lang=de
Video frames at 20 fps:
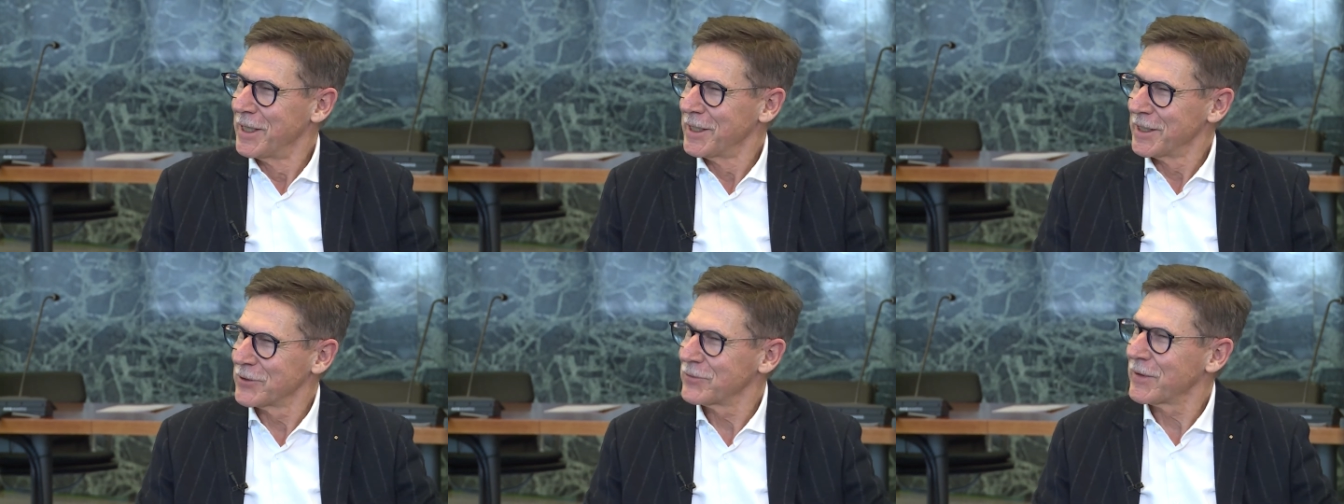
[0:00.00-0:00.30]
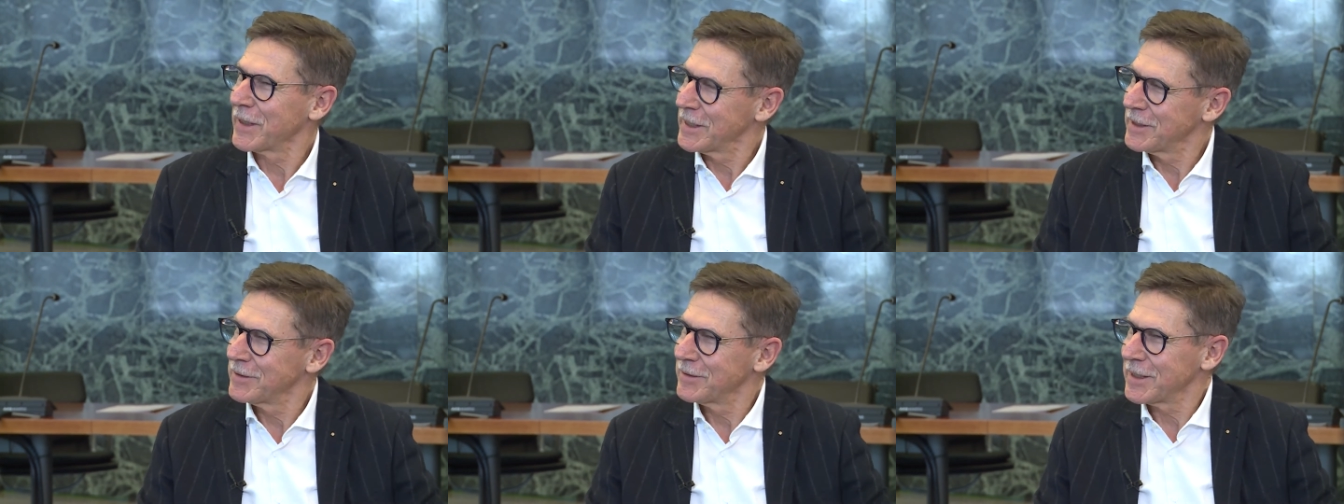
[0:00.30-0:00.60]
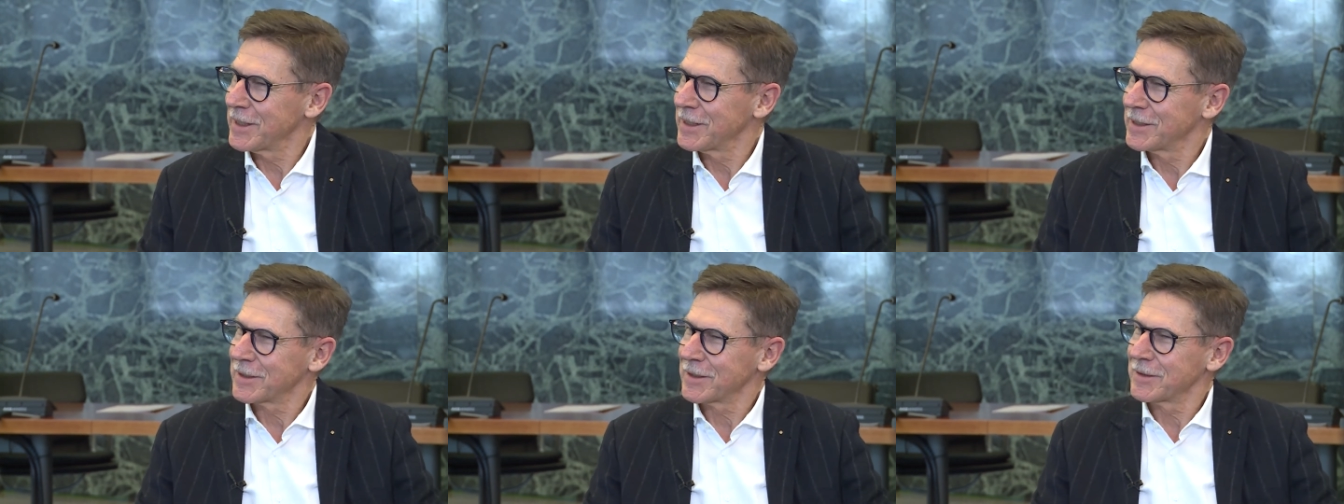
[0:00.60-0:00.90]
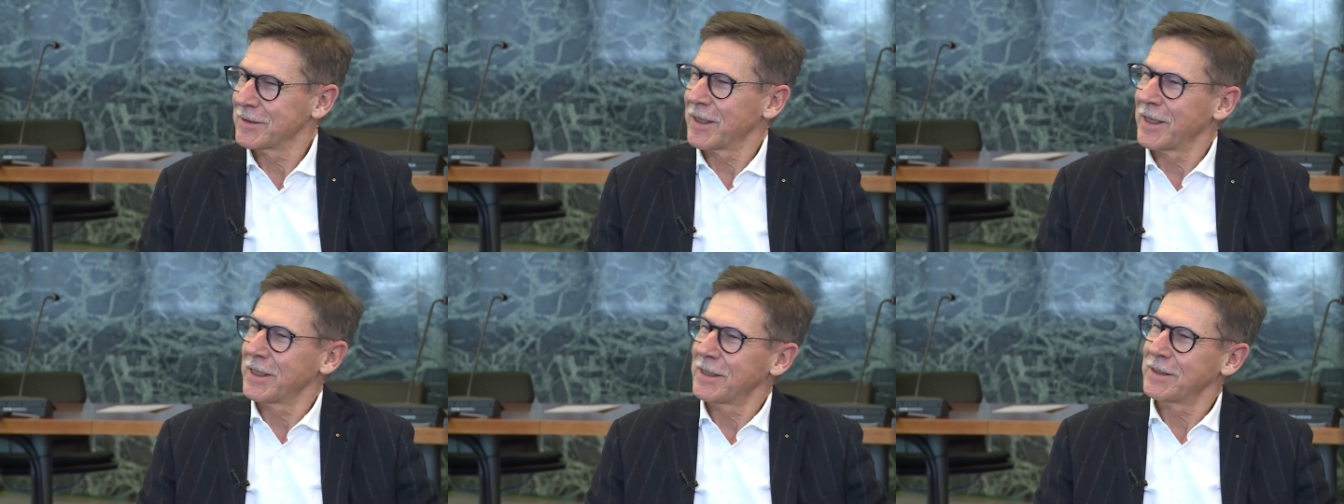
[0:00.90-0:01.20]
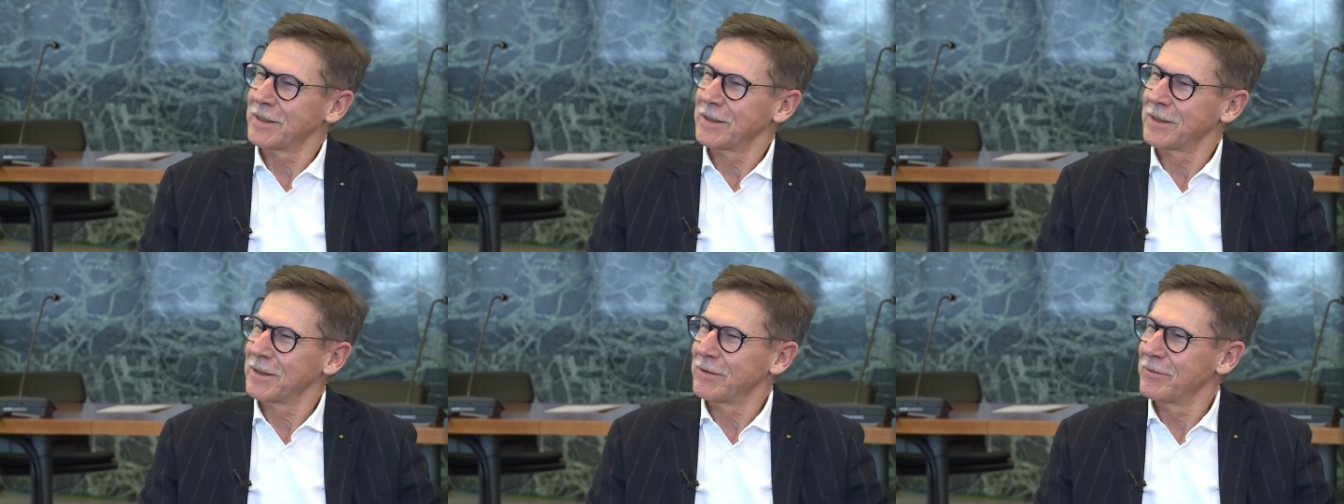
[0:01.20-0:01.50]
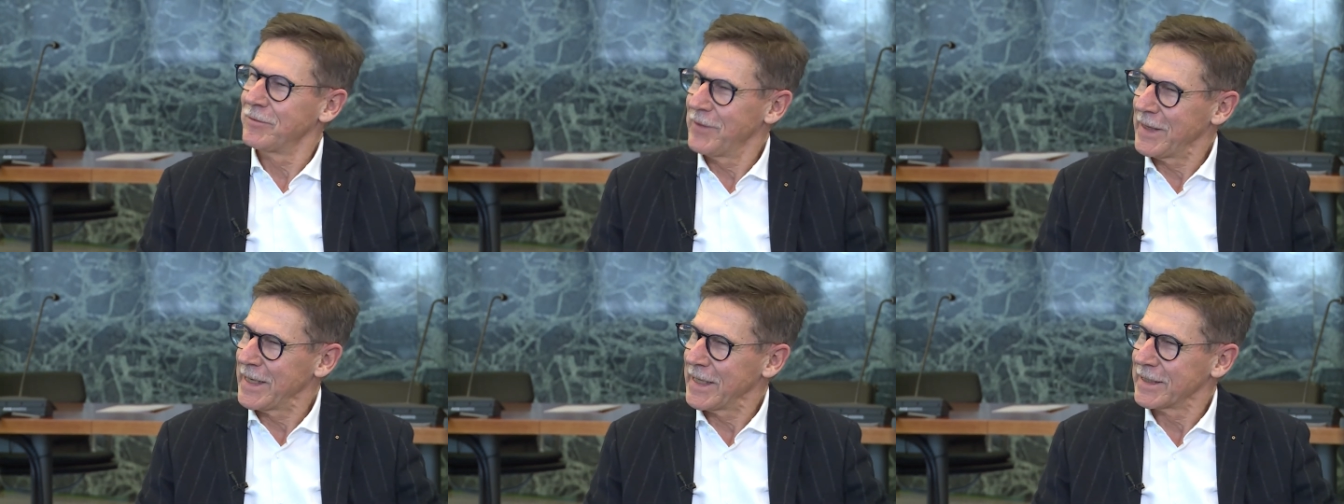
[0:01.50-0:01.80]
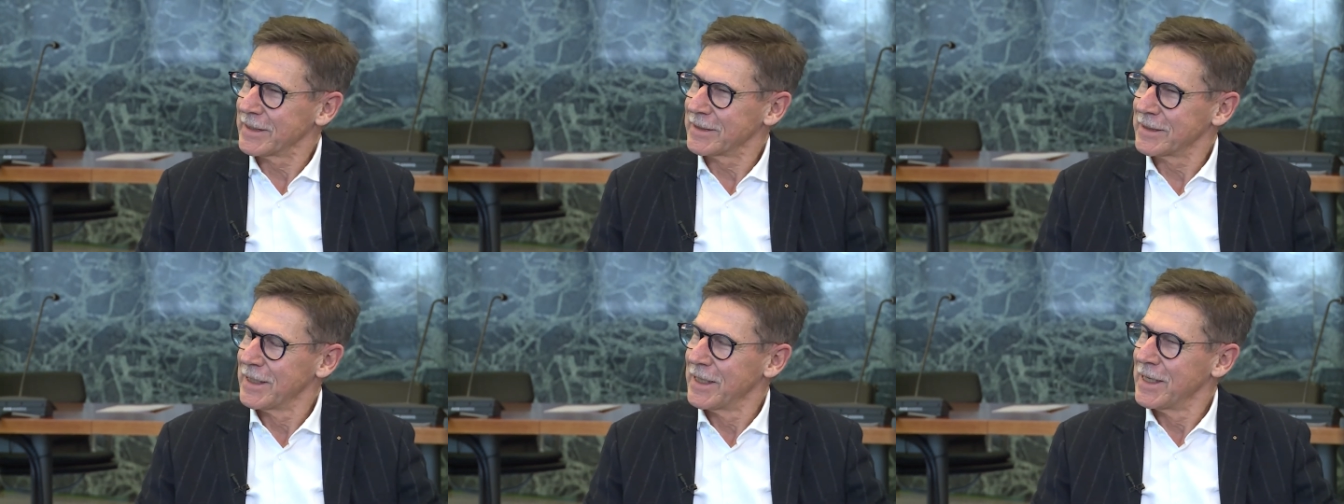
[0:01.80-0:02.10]
Das fand ich einen sehr interessanten
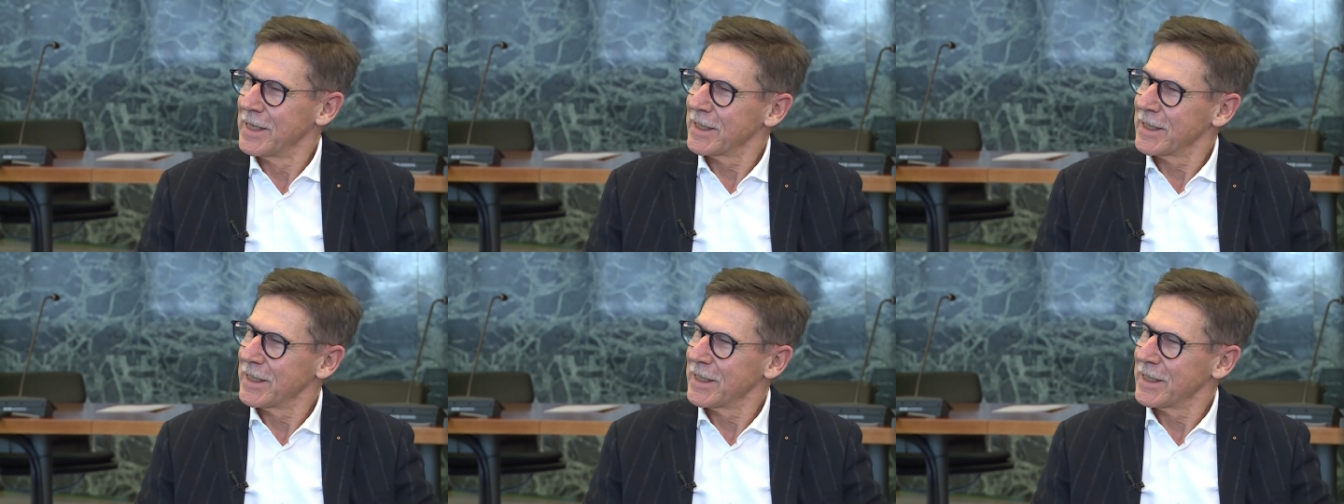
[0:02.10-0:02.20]
Wert.